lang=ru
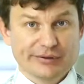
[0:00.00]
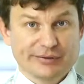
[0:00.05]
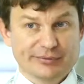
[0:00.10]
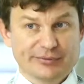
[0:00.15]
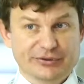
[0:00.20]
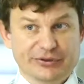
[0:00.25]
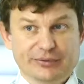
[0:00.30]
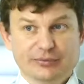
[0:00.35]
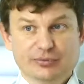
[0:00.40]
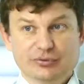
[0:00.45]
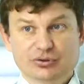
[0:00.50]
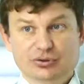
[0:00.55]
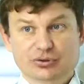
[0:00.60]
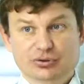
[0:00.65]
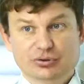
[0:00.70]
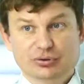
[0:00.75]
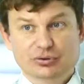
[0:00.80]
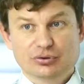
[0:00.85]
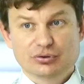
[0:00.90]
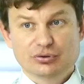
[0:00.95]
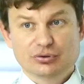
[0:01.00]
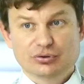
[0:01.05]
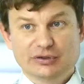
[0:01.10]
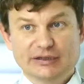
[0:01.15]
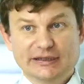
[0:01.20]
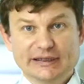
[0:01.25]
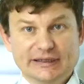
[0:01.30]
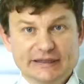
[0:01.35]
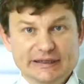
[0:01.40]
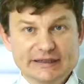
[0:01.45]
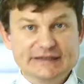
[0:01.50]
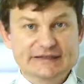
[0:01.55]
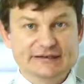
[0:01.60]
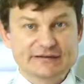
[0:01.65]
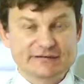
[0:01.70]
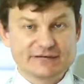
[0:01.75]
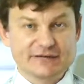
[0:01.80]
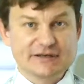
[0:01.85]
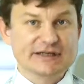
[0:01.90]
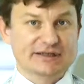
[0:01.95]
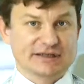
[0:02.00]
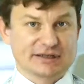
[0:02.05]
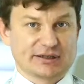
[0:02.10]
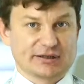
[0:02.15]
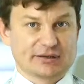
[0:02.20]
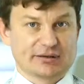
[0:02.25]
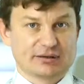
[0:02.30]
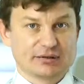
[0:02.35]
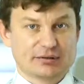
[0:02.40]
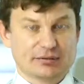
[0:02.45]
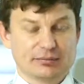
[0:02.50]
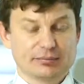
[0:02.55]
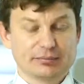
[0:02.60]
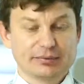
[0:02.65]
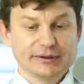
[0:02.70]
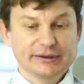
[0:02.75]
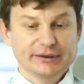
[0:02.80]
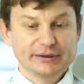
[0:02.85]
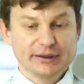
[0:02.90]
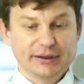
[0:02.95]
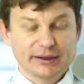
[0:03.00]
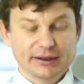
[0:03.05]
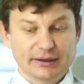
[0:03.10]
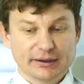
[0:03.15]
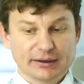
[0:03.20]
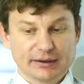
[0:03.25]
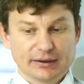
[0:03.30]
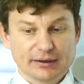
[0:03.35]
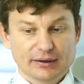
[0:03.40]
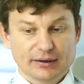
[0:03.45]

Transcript: Потому что для нас важно было